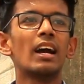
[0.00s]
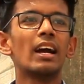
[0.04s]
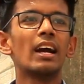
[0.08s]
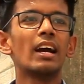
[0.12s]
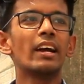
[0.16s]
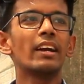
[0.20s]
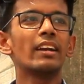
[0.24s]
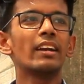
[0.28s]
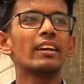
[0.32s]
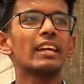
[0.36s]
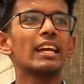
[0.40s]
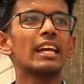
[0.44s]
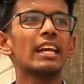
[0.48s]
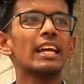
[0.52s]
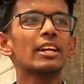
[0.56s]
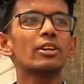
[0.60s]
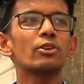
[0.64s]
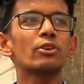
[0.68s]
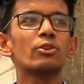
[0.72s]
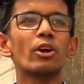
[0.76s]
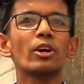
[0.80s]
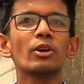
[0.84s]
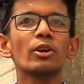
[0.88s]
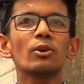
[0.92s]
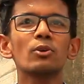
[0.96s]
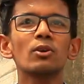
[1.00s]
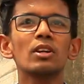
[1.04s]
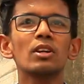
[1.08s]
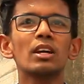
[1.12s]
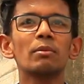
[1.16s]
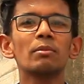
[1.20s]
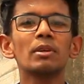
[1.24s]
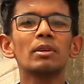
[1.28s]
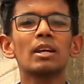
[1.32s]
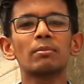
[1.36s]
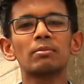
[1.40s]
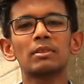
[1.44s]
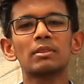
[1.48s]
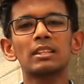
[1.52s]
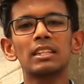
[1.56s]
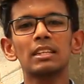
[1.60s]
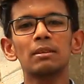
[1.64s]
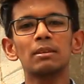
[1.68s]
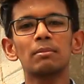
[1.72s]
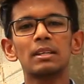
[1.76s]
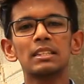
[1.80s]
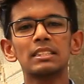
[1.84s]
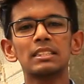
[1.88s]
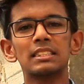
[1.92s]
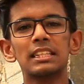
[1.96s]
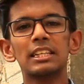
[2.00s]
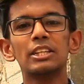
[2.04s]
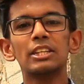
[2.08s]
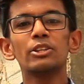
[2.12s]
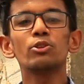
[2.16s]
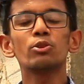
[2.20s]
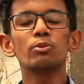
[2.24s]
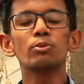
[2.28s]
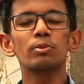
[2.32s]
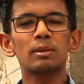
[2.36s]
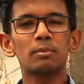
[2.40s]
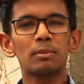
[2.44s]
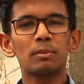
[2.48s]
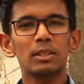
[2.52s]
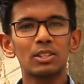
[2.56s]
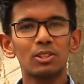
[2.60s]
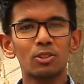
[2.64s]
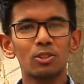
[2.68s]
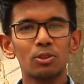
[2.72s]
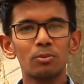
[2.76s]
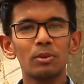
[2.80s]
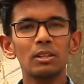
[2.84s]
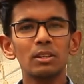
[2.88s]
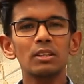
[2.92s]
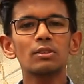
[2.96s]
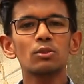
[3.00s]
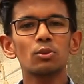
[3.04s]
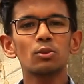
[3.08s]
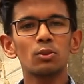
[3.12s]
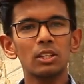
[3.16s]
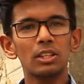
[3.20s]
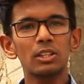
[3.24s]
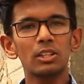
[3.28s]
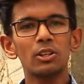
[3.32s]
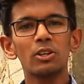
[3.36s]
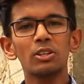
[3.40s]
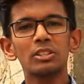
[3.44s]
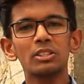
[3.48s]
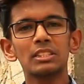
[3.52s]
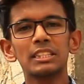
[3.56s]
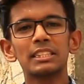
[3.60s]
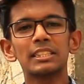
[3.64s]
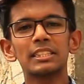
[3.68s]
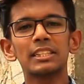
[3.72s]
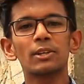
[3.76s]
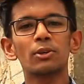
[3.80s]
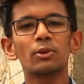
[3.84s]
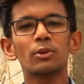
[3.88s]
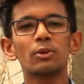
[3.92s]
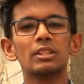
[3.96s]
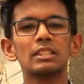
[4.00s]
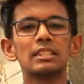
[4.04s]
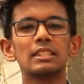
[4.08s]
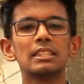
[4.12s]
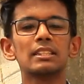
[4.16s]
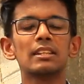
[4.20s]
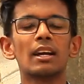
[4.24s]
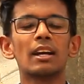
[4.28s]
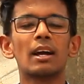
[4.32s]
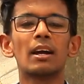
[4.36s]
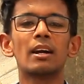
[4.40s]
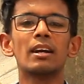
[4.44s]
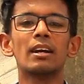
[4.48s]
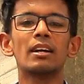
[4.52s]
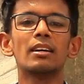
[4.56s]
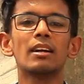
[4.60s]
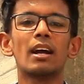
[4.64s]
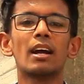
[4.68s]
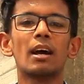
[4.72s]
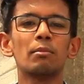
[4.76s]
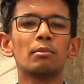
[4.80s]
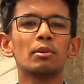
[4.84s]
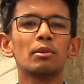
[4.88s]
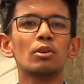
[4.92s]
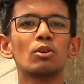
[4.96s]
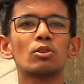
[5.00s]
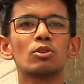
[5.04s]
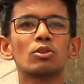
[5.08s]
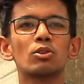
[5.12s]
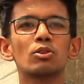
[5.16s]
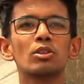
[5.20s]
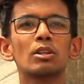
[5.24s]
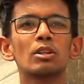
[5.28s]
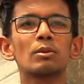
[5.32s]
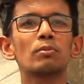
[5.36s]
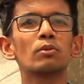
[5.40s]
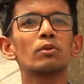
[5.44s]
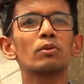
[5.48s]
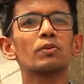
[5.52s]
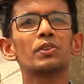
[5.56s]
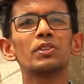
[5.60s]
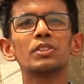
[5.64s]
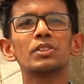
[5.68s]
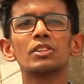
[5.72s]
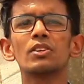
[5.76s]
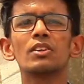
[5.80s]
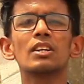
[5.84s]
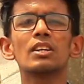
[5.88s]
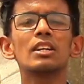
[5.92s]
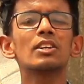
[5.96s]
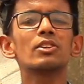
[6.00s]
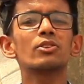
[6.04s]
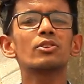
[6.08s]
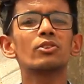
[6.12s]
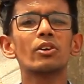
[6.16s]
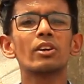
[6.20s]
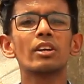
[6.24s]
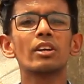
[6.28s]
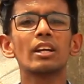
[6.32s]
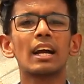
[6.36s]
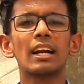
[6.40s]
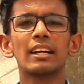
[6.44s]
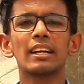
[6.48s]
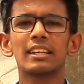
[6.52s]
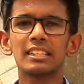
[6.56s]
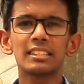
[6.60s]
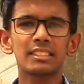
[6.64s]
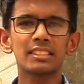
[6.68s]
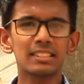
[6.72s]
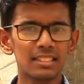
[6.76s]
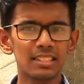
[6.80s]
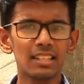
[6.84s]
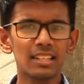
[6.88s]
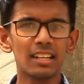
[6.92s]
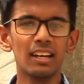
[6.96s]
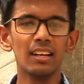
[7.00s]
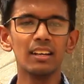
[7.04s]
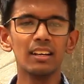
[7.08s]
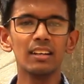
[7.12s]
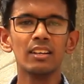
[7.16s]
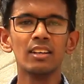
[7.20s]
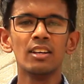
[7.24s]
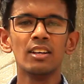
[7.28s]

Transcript: অ্যান্ড এই ড্রয়িংগুলো আমি আপনাদের মাঝে ইউটিউবের মাধ্যমে তুলে ধরার চেষ্টা করেছি আর আমি অতটা প্রফেশনাল ড্রয়িং আর্টিস্ট না